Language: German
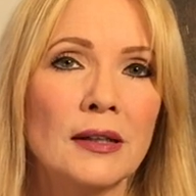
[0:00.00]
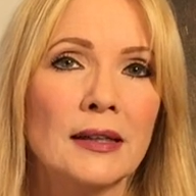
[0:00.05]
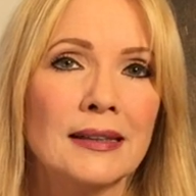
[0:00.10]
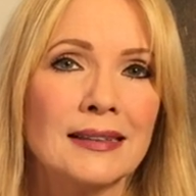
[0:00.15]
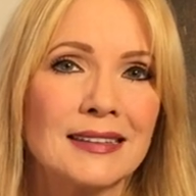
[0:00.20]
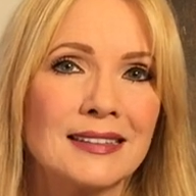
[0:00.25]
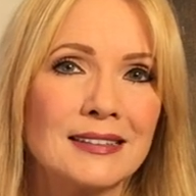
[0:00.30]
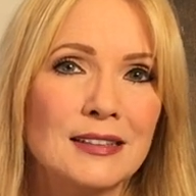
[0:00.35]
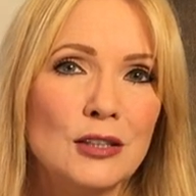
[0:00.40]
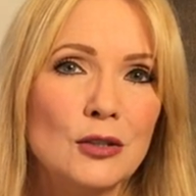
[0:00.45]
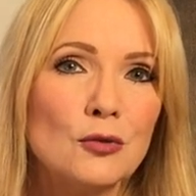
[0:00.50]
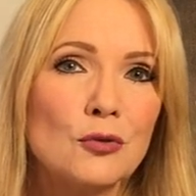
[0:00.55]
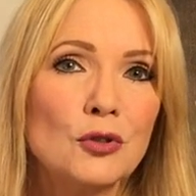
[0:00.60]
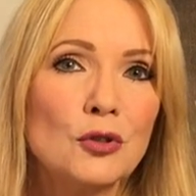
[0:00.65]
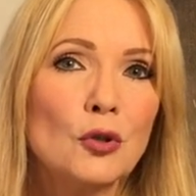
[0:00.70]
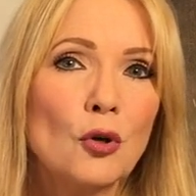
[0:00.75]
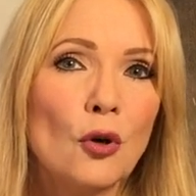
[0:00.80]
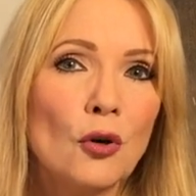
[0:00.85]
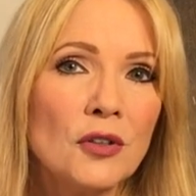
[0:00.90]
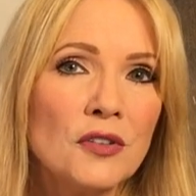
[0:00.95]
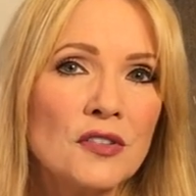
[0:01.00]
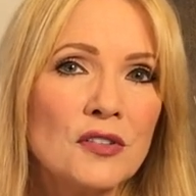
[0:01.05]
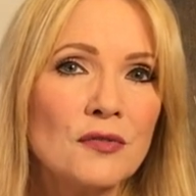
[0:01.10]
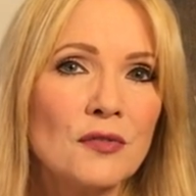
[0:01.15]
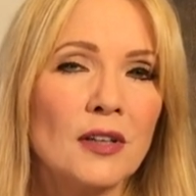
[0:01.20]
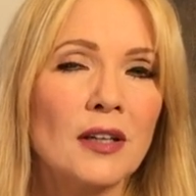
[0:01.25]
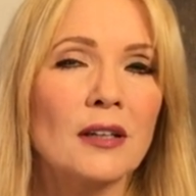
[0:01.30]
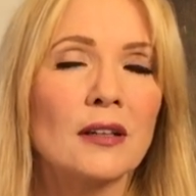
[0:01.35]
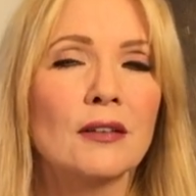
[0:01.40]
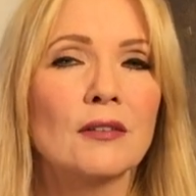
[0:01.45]
dass die durchkreuzt
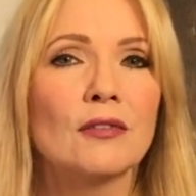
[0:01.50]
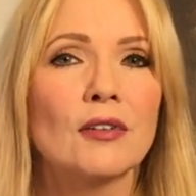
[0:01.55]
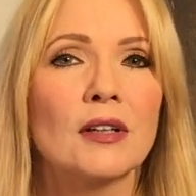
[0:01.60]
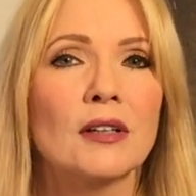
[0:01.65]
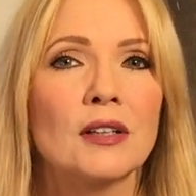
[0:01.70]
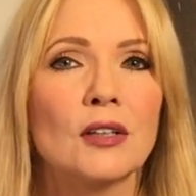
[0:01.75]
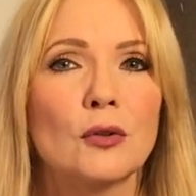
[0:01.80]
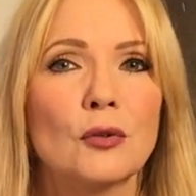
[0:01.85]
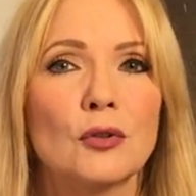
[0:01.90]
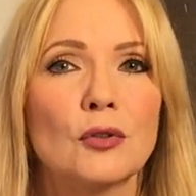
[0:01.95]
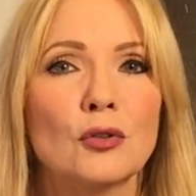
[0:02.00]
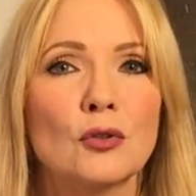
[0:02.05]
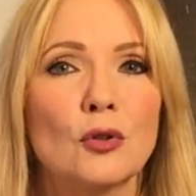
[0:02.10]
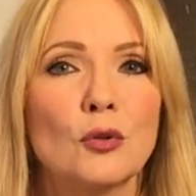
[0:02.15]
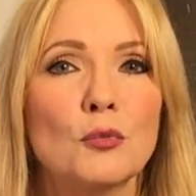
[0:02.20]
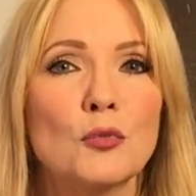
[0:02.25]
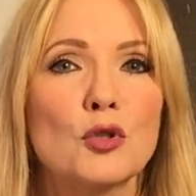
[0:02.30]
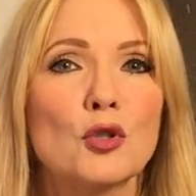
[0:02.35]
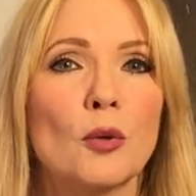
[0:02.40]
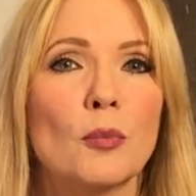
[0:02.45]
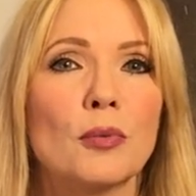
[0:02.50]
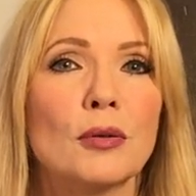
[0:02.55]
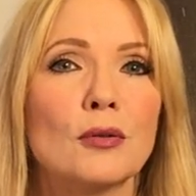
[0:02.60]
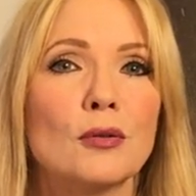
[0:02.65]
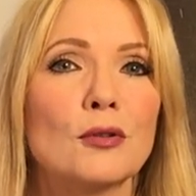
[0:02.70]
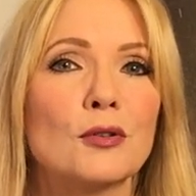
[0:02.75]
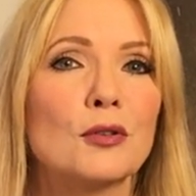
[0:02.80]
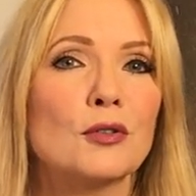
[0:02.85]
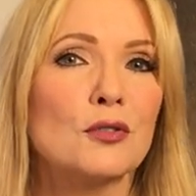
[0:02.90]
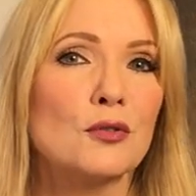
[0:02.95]
werden, weil ihr euch um Job
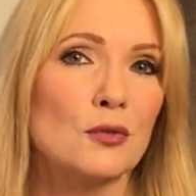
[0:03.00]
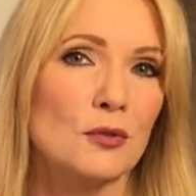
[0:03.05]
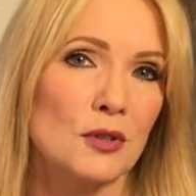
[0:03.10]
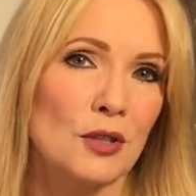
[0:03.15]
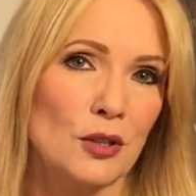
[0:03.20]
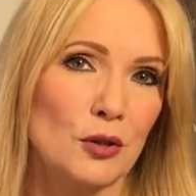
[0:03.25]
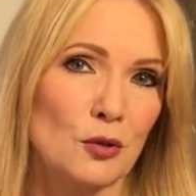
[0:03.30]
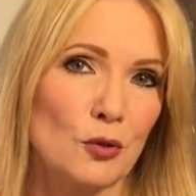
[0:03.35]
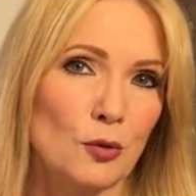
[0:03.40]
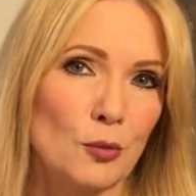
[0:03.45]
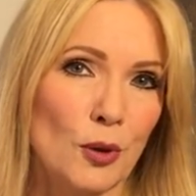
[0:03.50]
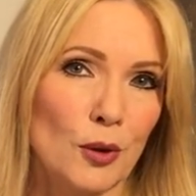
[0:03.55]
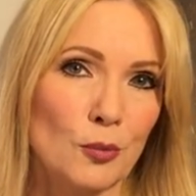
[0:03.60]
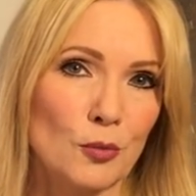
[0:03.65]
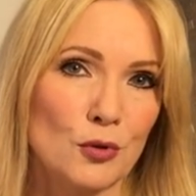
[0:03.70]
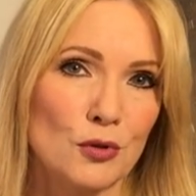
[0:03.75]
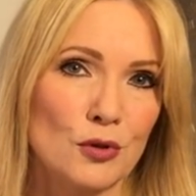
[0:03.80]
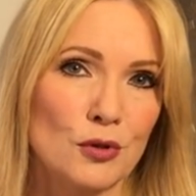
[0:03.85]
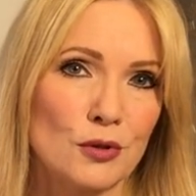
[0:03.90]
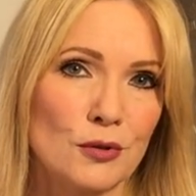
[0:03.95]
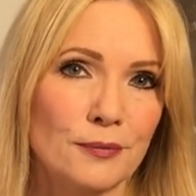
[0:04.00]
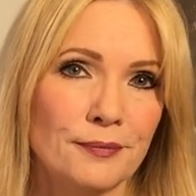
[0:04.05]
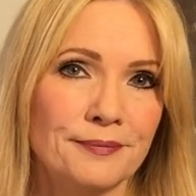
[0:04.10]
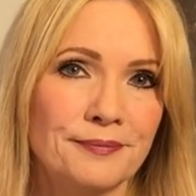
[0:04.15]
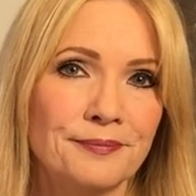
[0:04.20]
und Gesundheit kümmern müsst.